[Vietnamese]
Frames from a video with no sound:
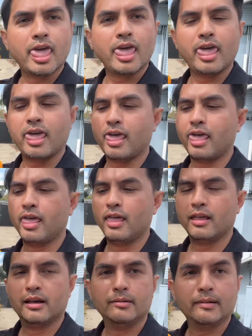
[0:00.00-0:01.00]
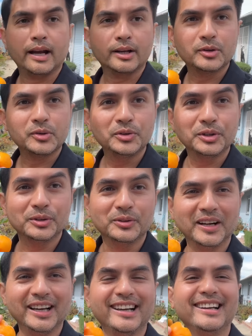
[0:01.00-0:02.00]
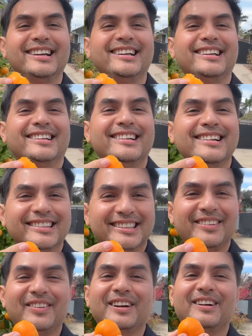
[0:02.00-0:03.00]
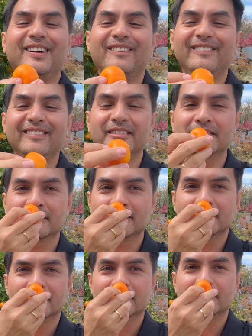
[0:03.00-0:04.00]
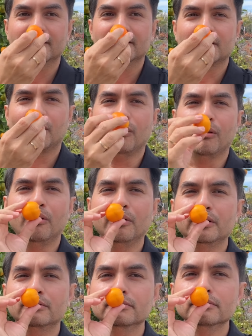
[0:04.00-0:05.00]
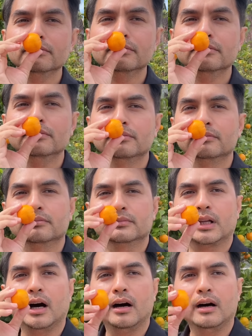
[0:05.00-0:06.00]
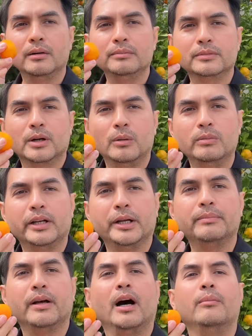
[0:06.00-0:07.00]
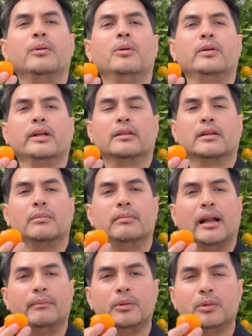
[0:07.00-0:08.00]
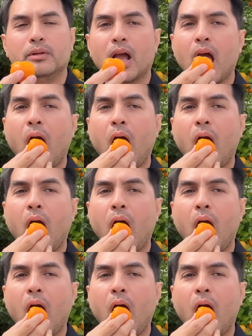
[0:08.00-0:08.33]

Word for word: À, hôm nay ăn chua nhiều quá chắc bị khùng. Trời ơi, thơm khủng khiếp, thơm luôn đó nha, thơm lắm luôn nha.